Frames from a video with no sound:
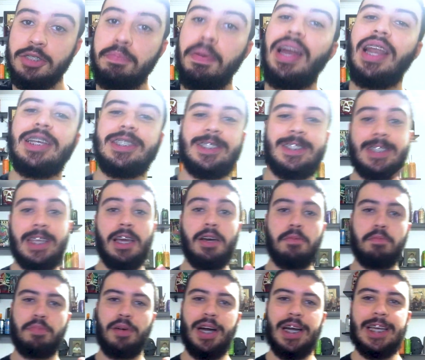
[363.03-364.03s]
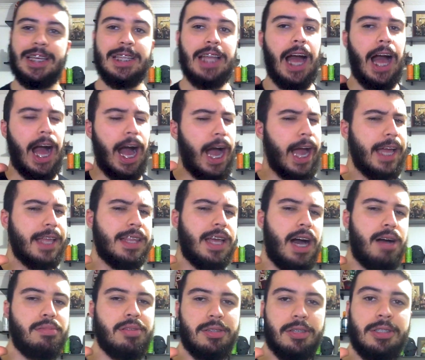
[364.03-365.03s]
para CM Punk na
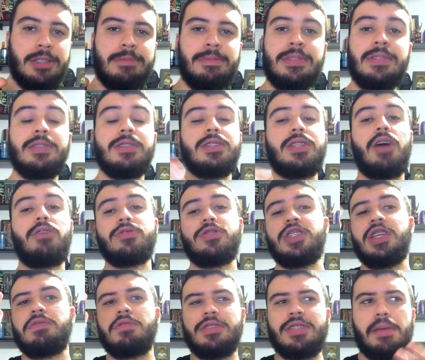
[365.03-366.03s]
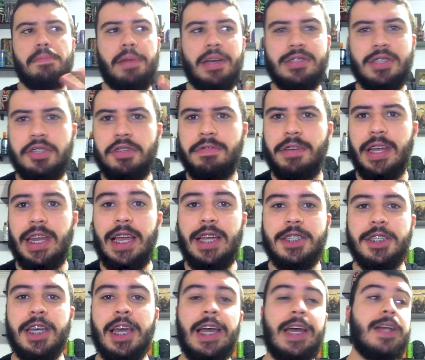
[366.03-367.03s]
AEW. Então se você pensa
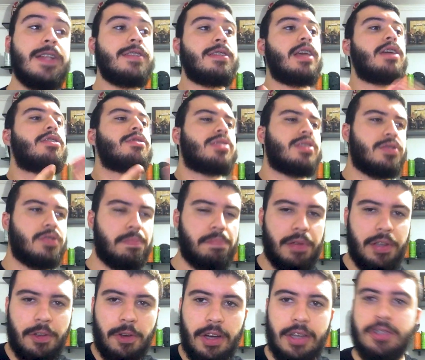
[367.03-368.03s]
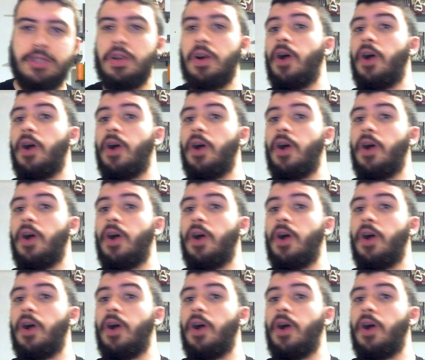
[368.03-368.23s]
diferente, tem outras opiniões,